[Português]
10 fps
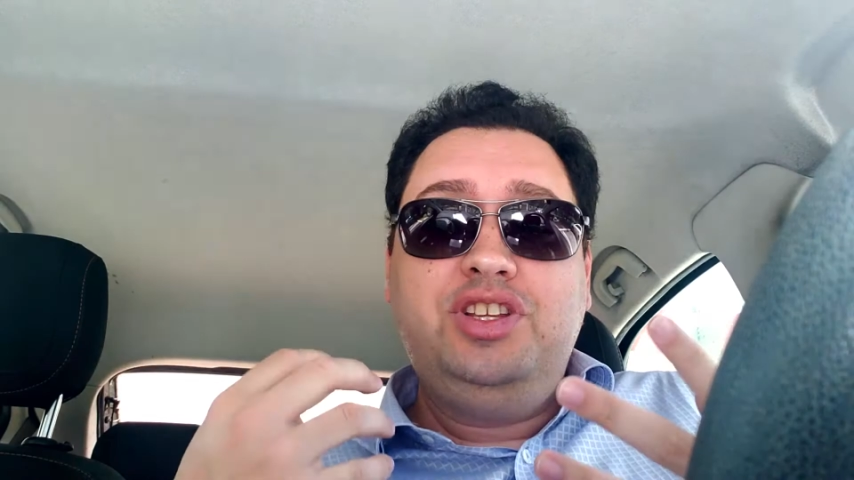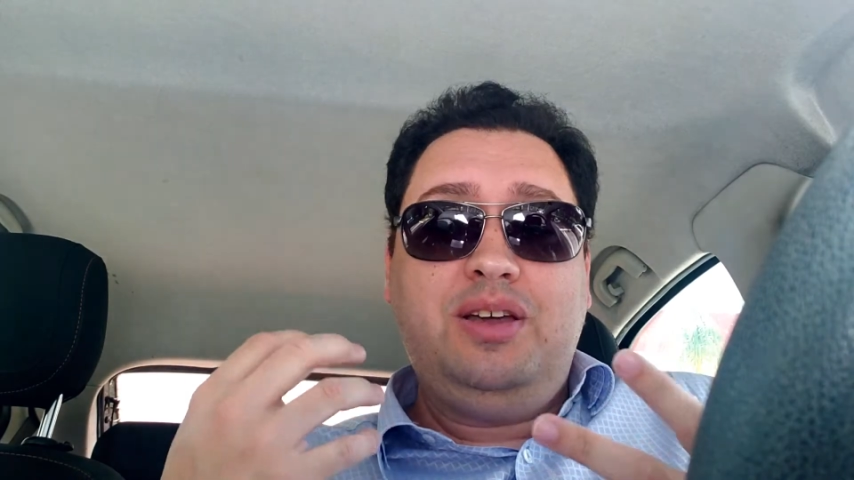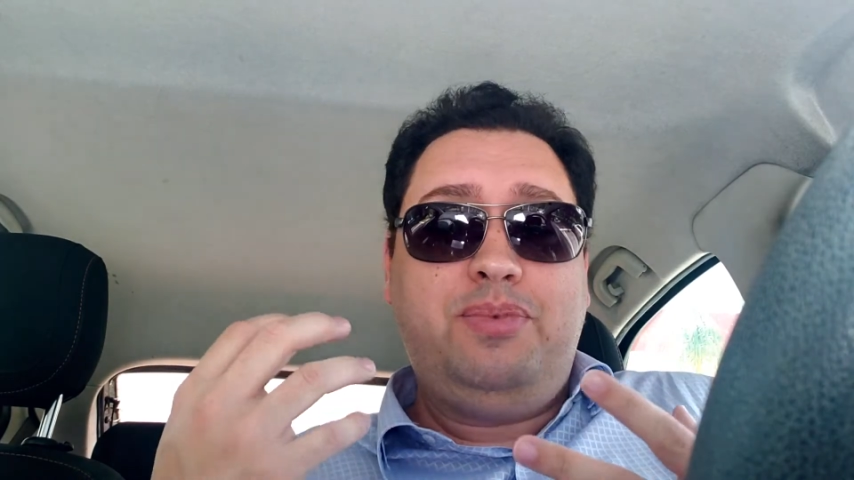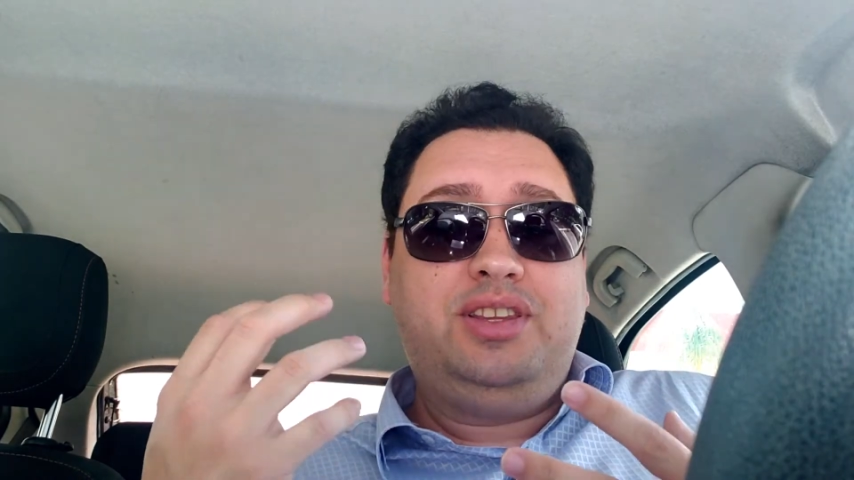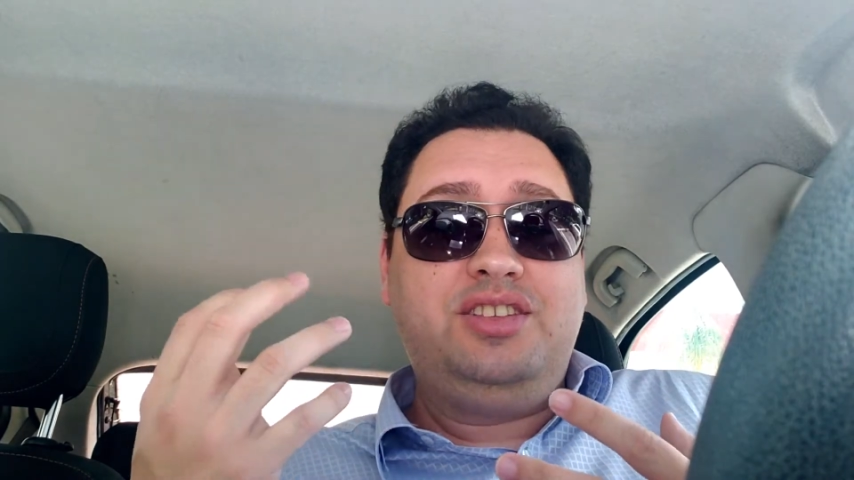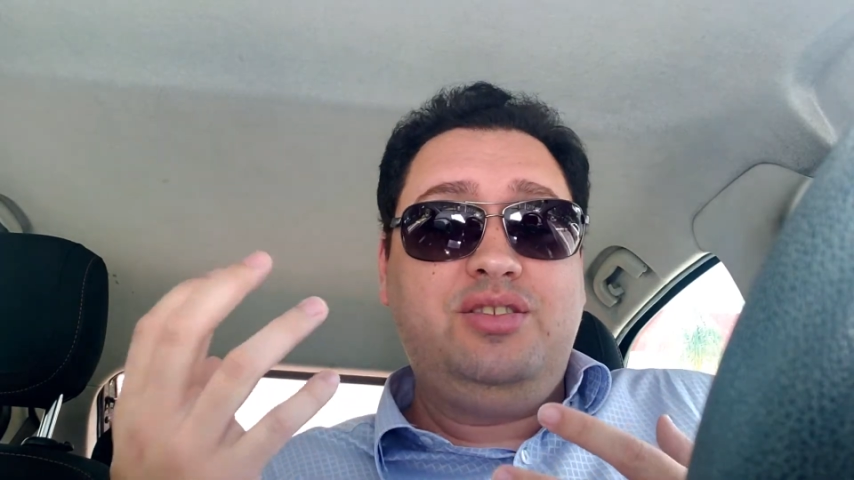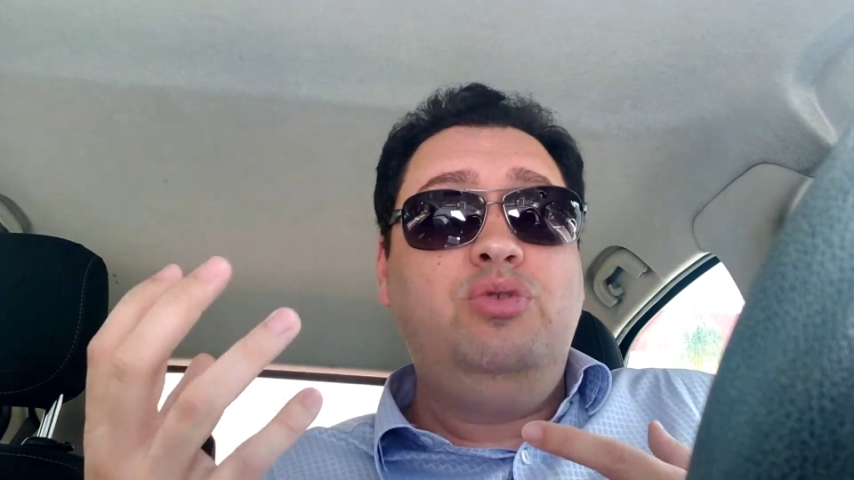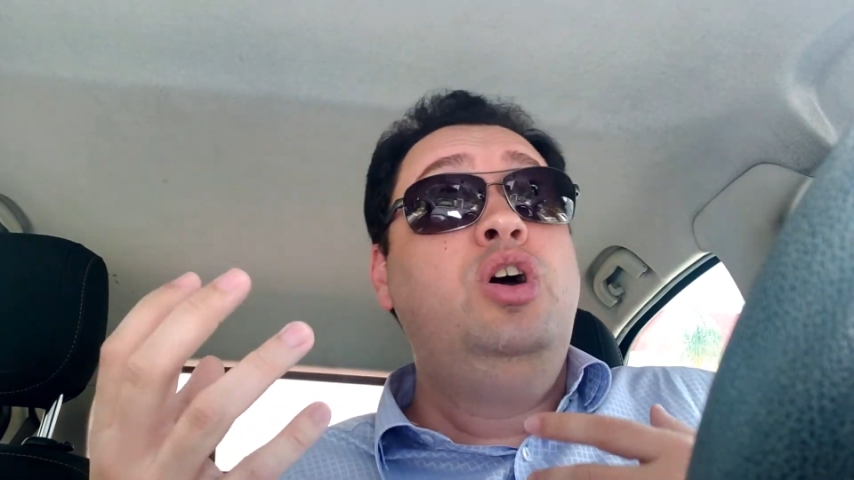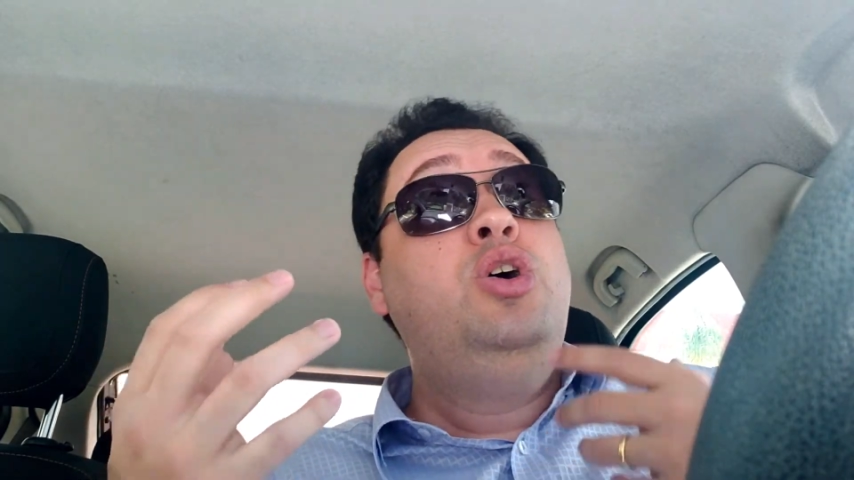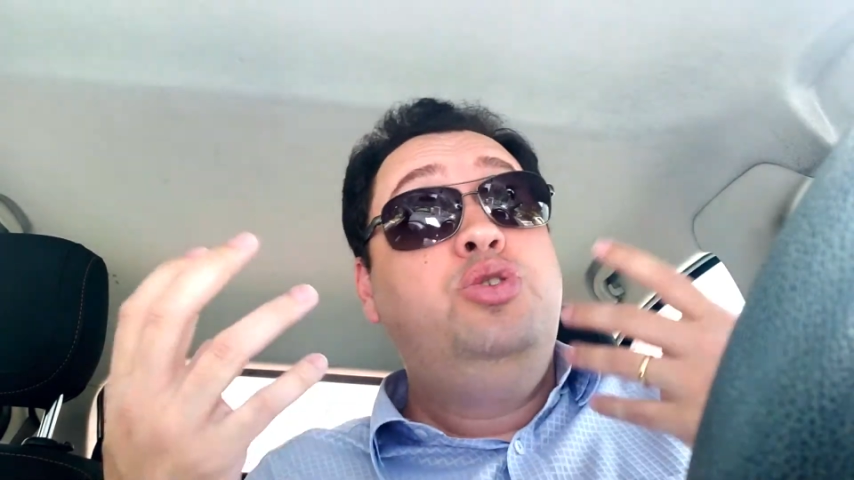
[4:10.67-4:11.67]

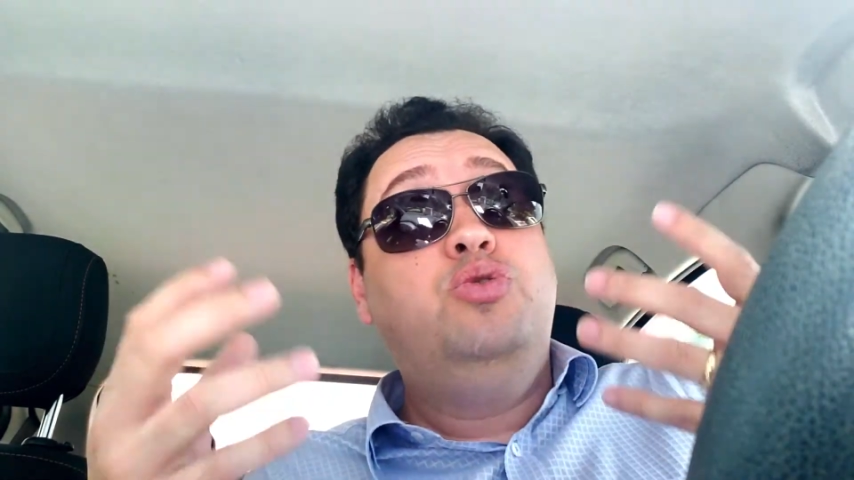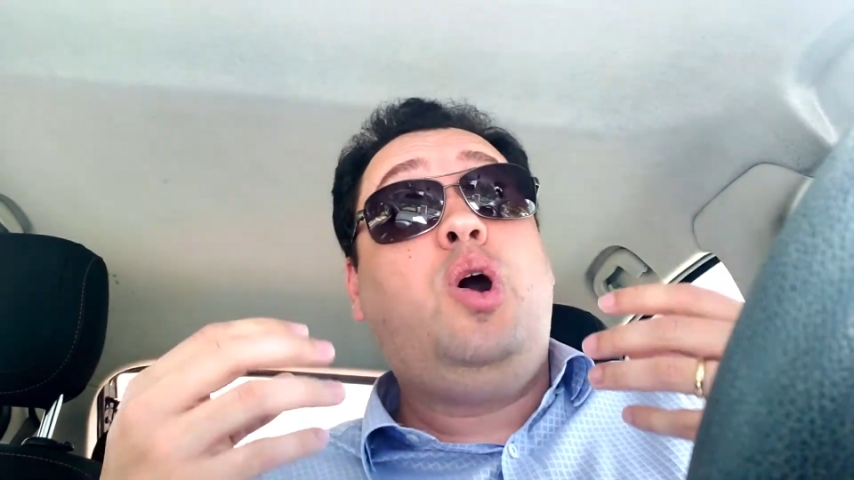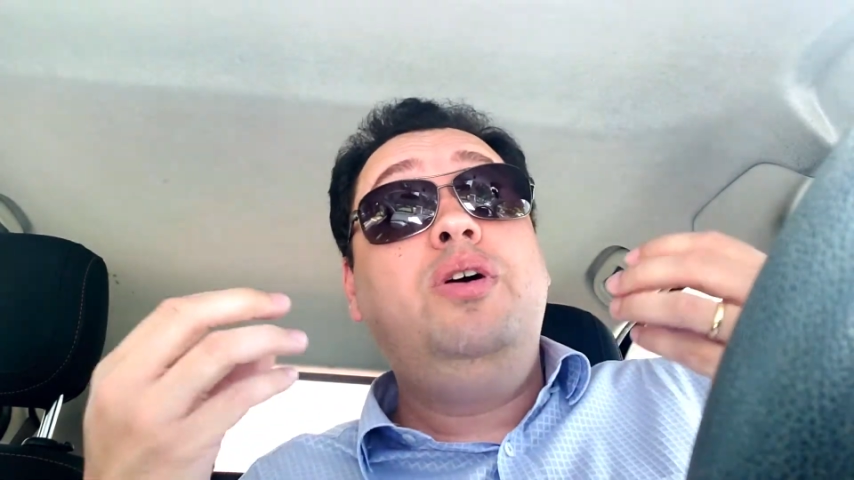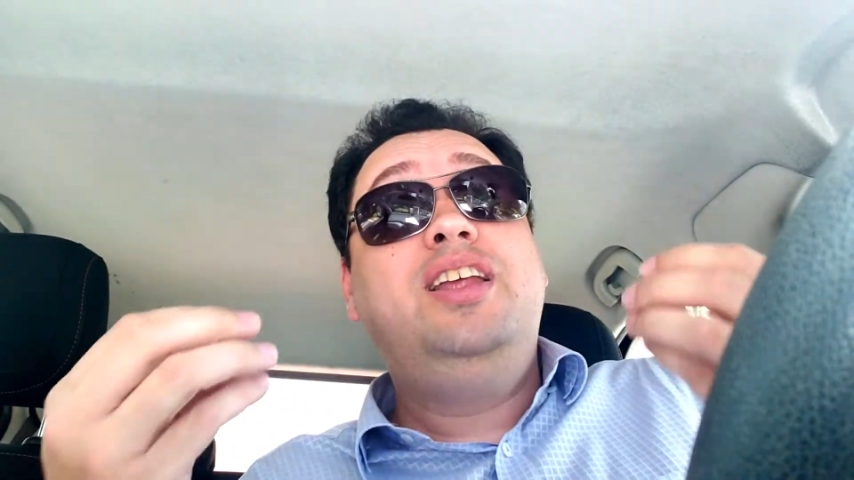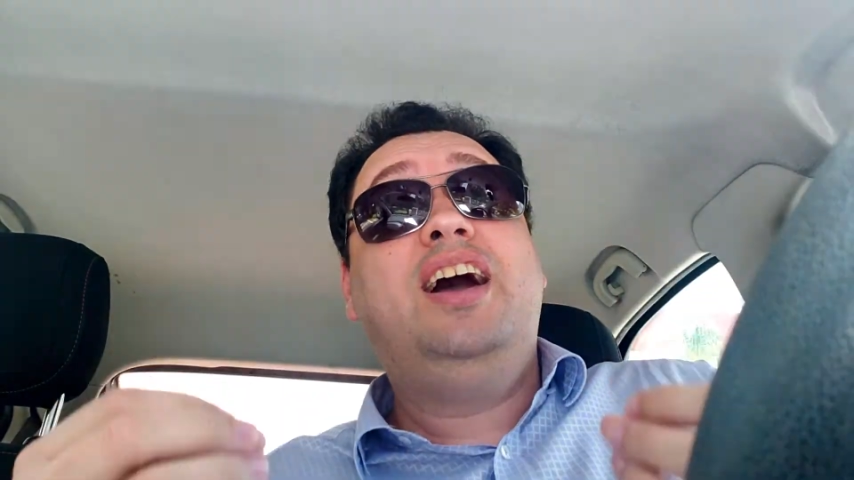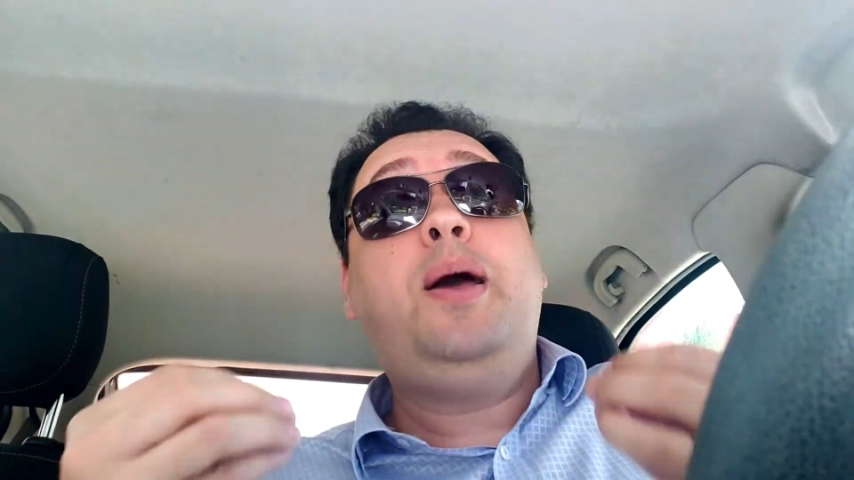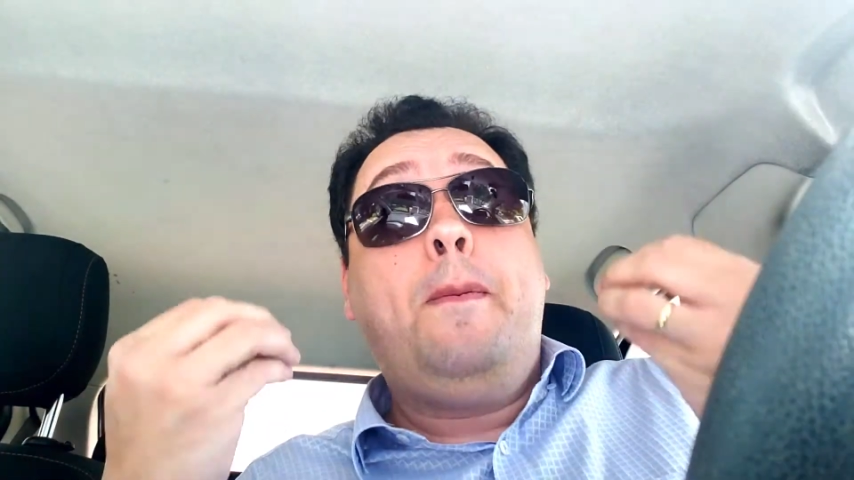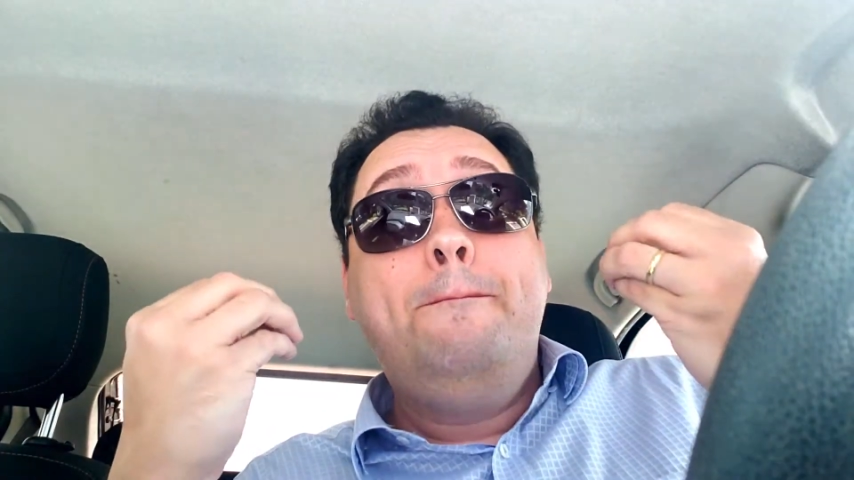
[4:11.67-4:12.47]
interpretação no qual ele era